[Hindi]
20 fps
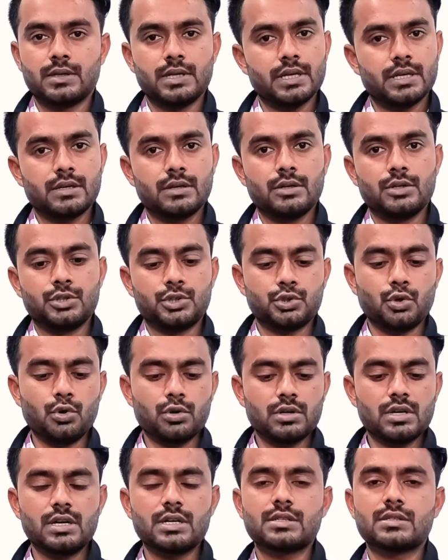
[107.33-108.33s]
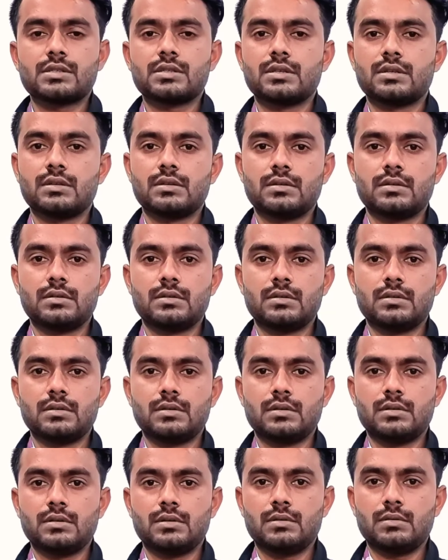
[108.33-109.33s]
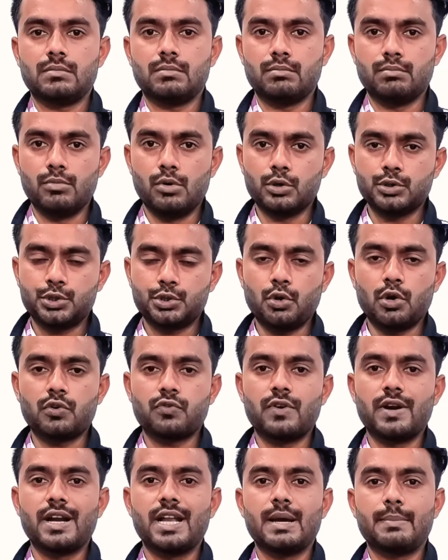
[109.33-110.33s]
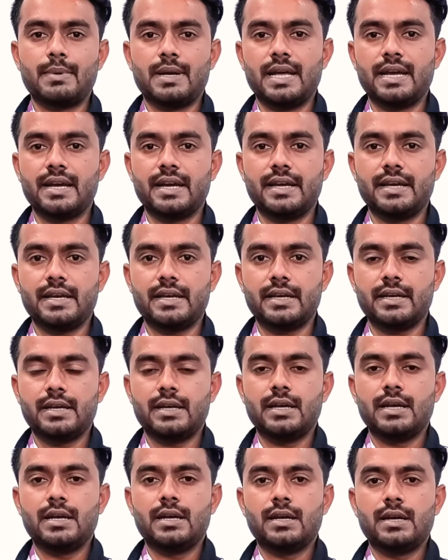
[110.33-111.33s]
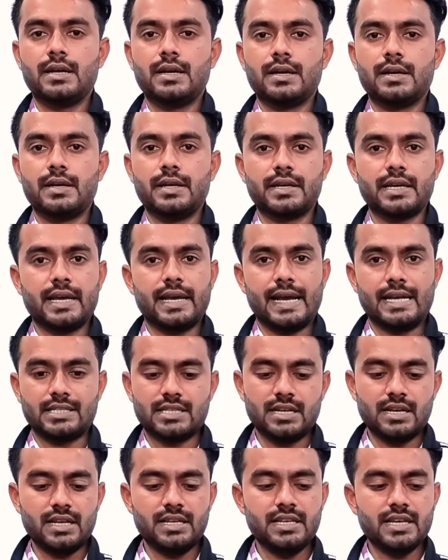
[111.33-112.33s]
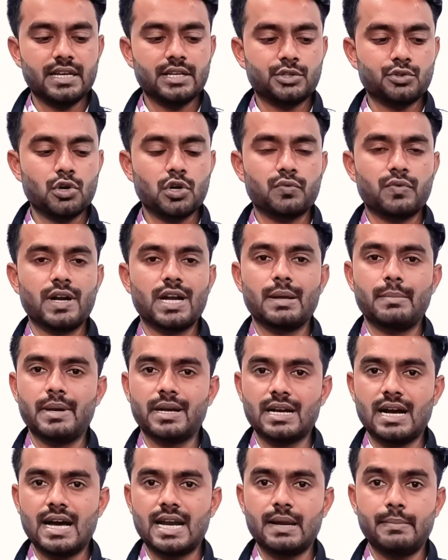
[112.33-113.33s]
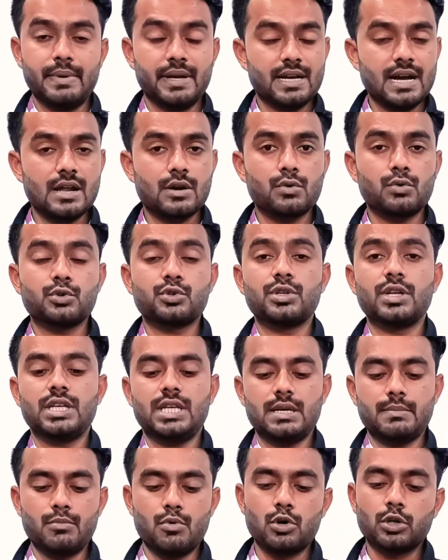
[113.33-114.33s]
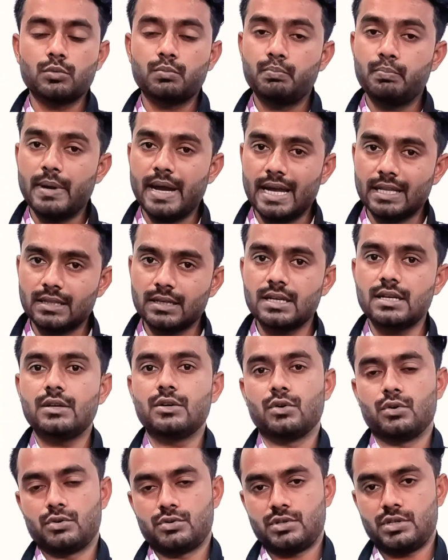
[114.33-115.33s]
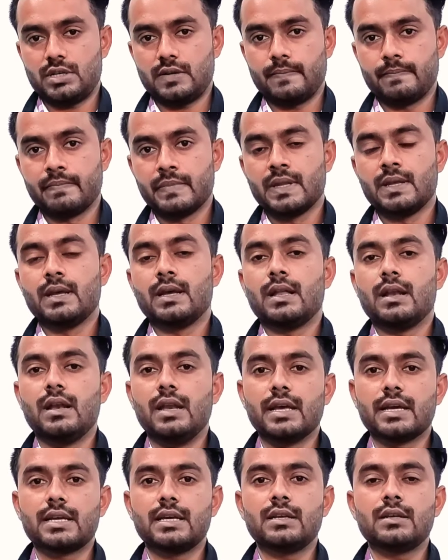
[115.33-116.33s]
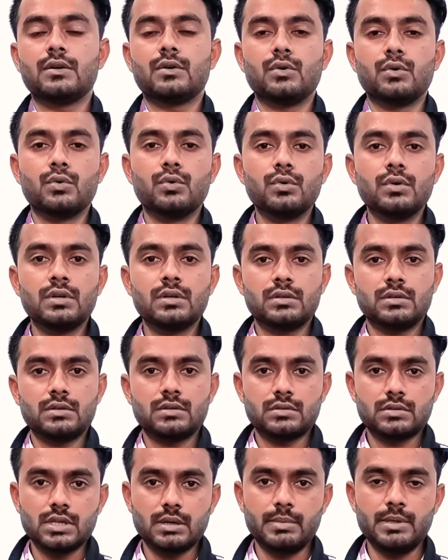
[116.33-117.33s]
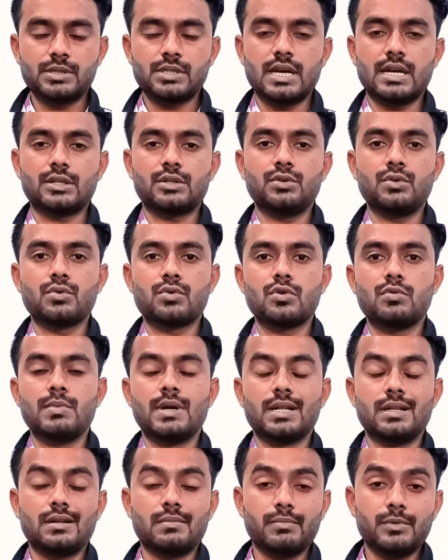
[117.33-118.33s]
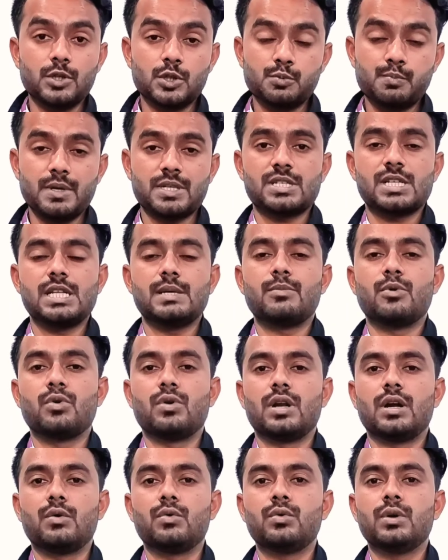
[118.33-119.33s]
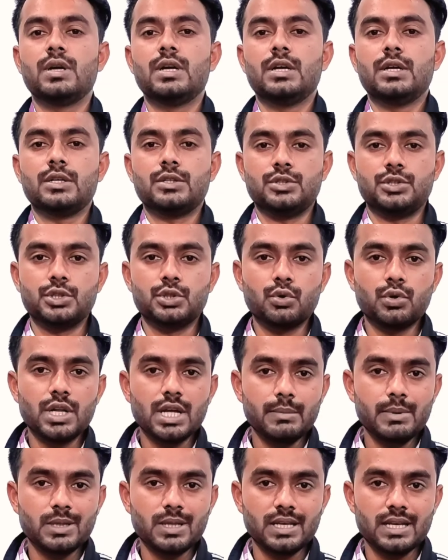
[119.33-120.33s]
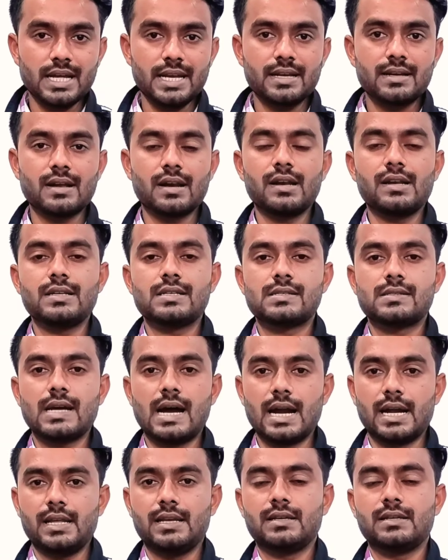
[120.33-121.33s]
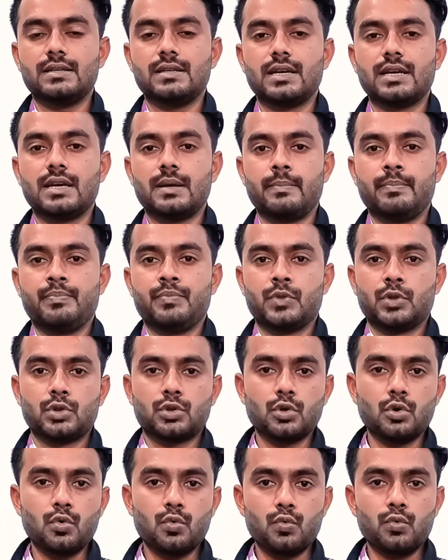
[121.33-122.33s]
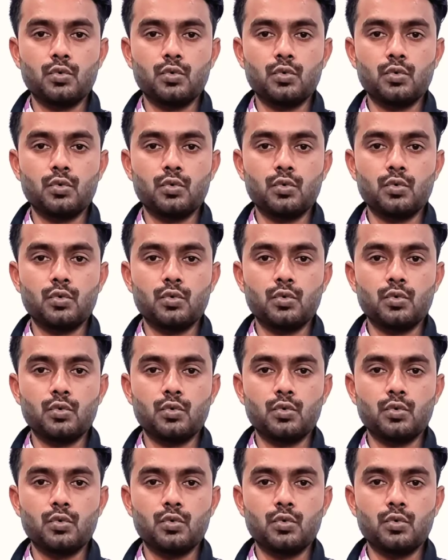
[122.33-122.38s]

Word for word: ठीक शॉर्टकट्स बहुत शॉर्ट फंडे अपनाए गए हैं ठीक है ऐसा नहीं है कि शॉर्ट फंडे बेकार हैं बेकार कुछ नहीं है बहुत बेहतरीन नोट्स हैं लेकिन उन सभी साथियों को मैं स्पेशली बोल रहा हूँ जिन्होंने अभी तैयारी करनी स्टार्ट ही की है तो